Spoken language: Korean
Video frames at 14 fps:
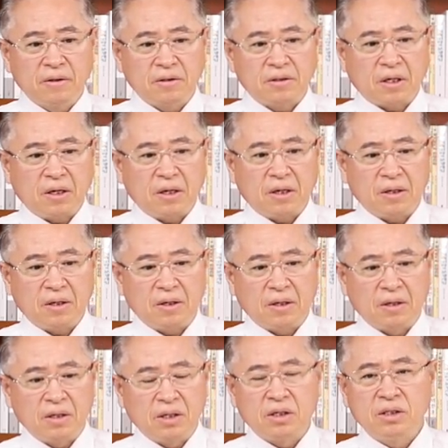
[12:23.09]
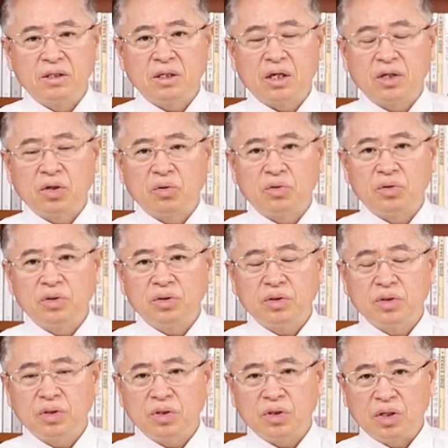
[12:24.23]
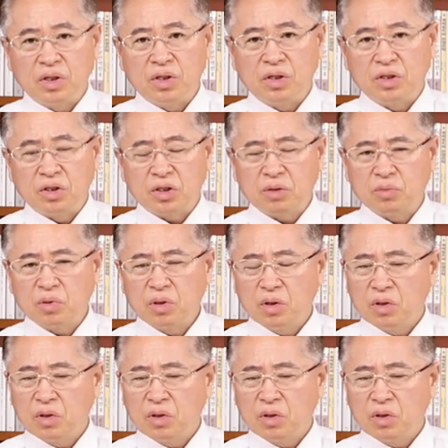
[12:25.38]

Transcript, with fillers: 자, 어, 이런 어려운 일을 지금